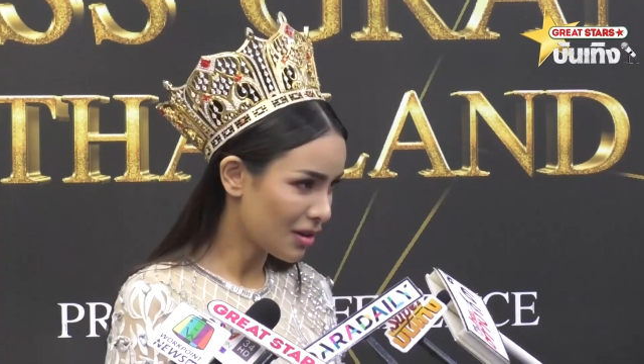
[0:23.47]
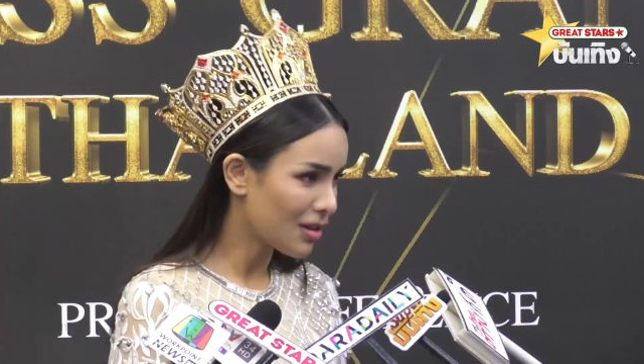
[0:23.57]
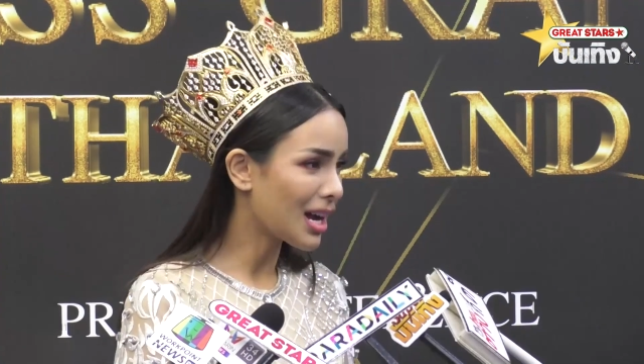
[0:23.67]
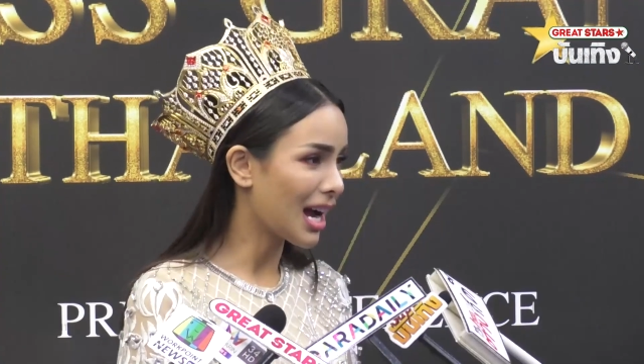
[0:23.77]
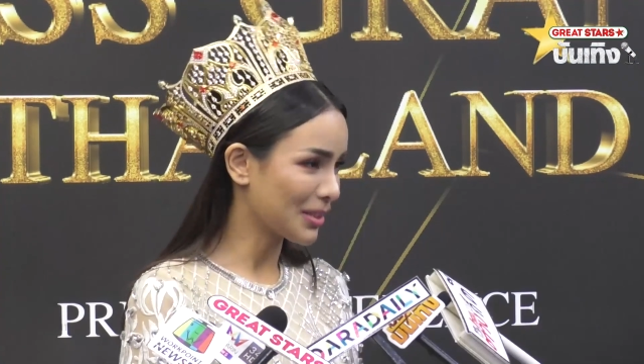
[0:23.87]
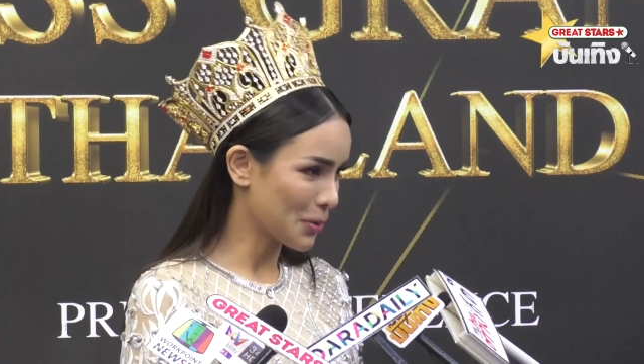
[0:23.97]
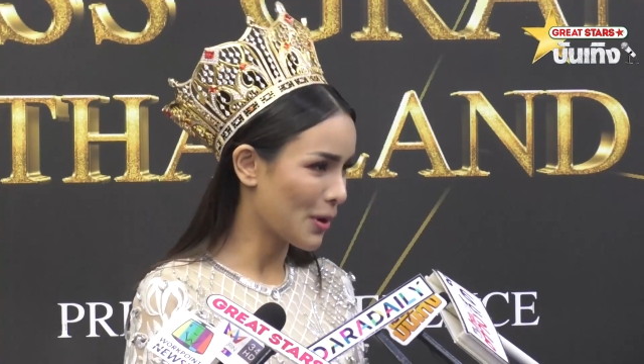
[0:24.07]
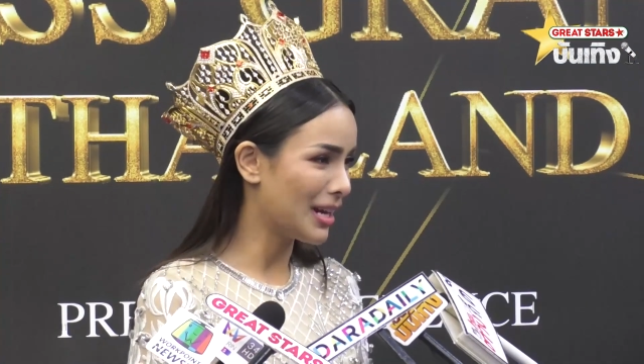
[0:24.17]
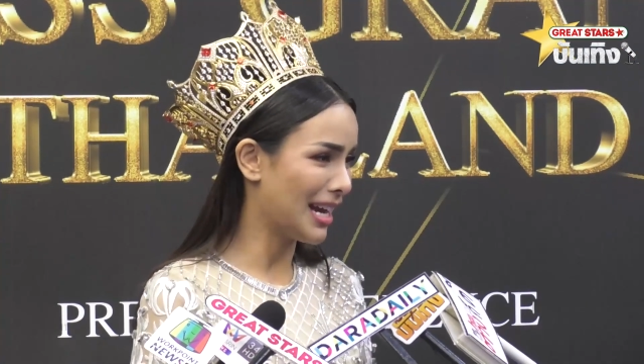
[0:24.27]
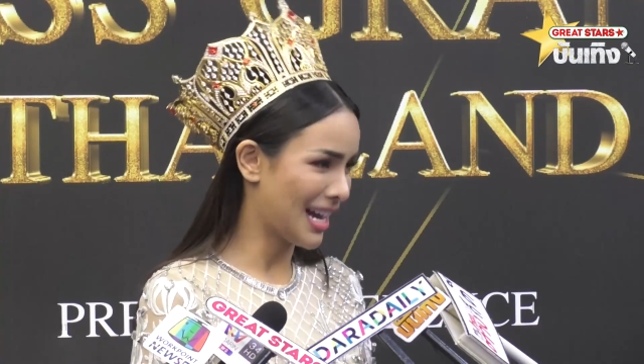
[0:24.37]
ก็กัก
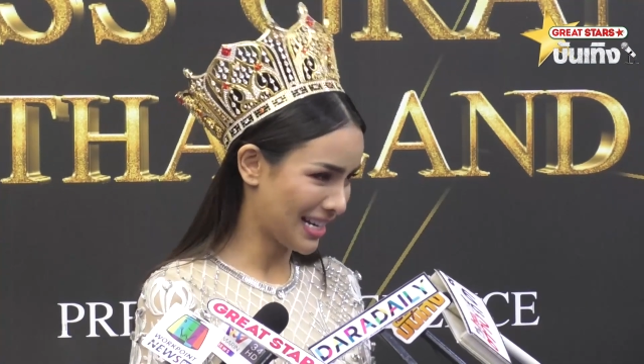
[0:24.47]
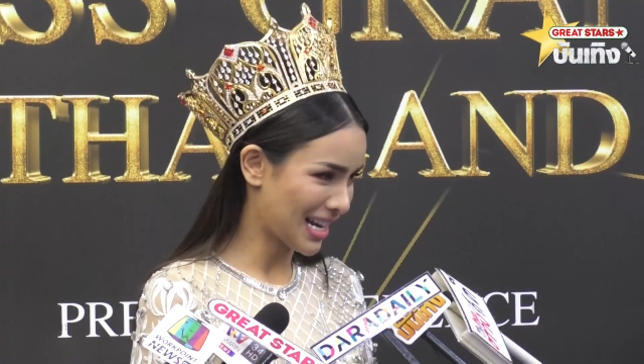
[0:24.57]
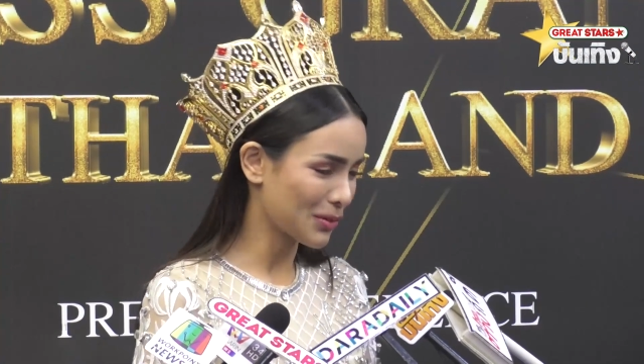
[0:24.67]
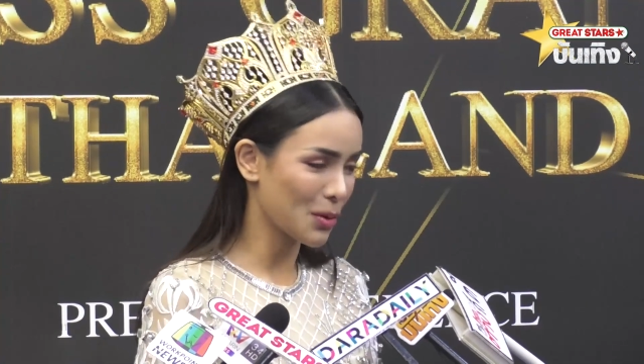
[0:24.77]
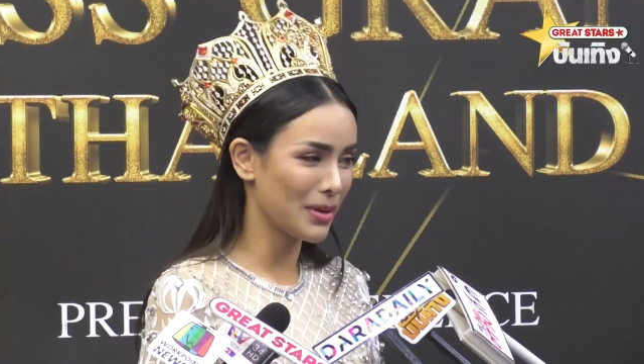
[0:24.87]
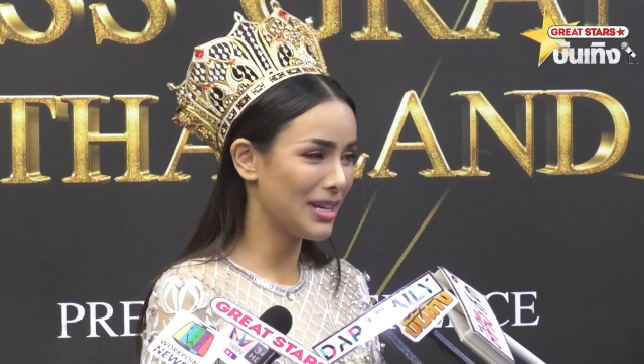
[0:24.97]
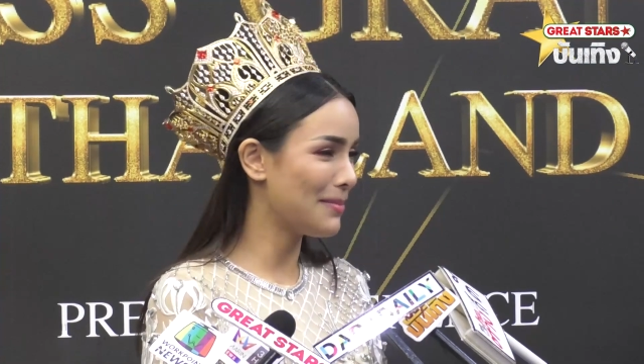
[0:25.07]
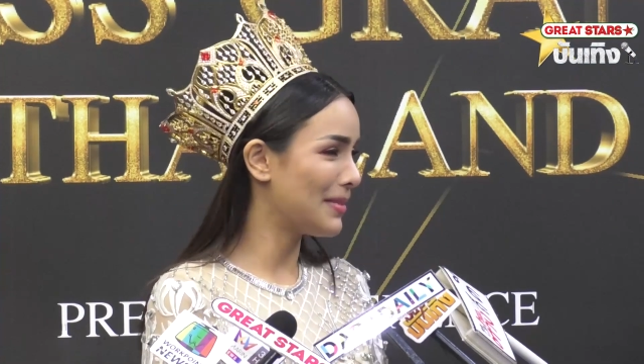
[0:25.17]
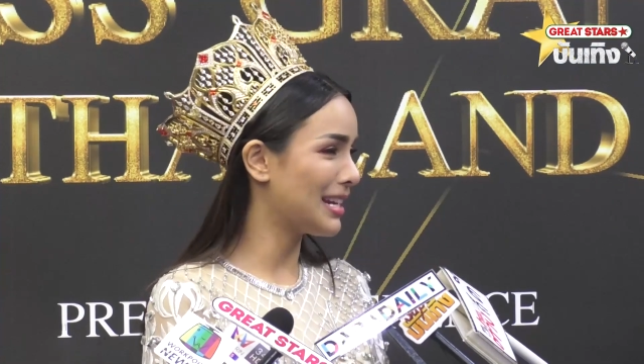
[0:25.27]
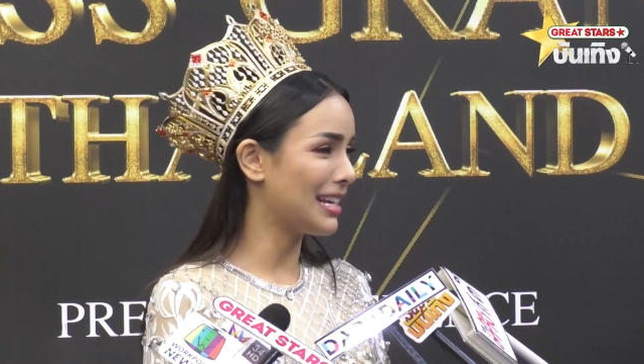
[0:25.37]
ตัวนะคะกักตัวไม่
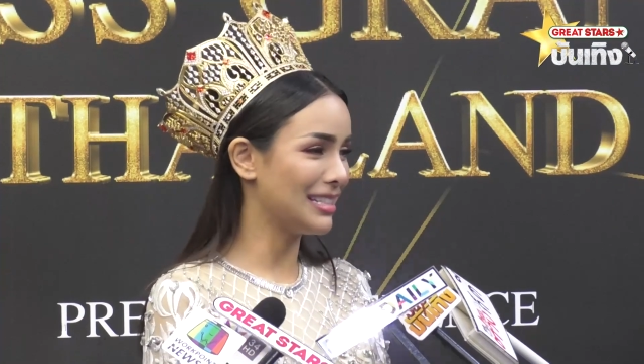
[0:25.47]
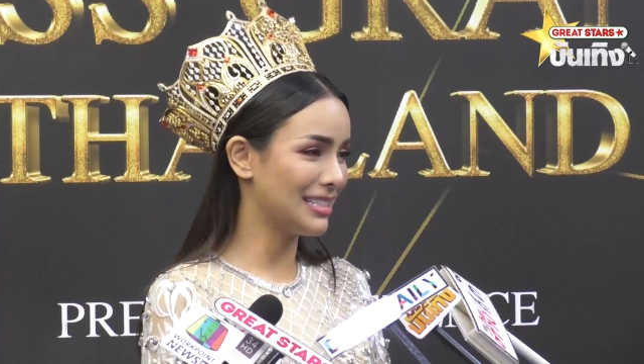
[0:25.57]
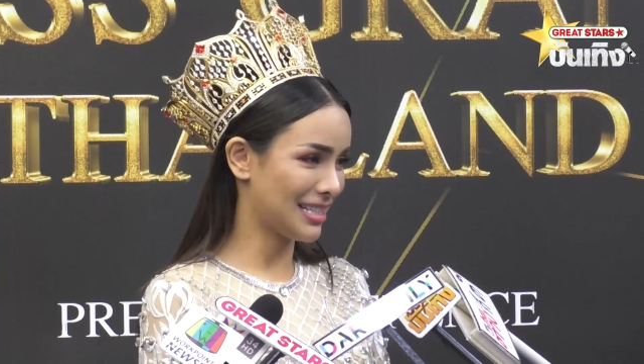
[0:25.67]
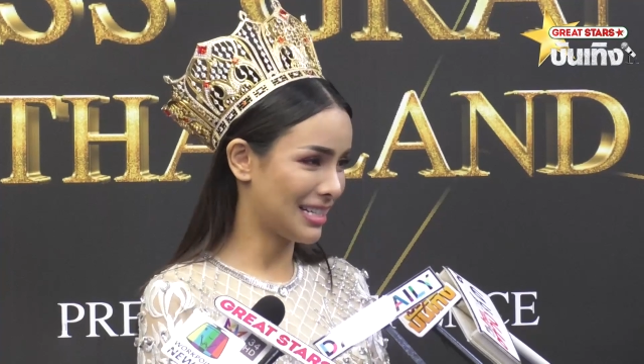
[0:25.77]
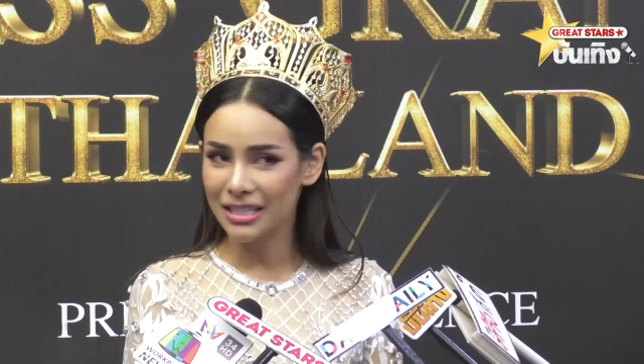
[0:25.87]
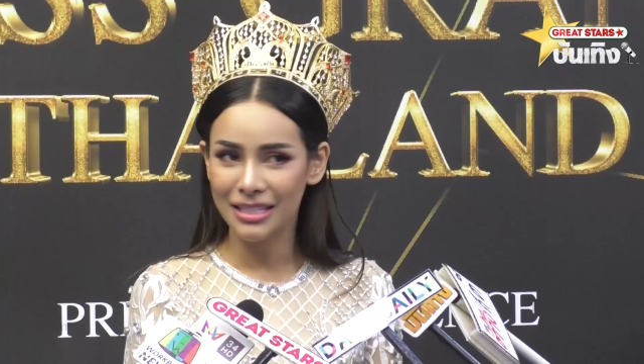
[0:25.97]
ได้ไปไหนเลย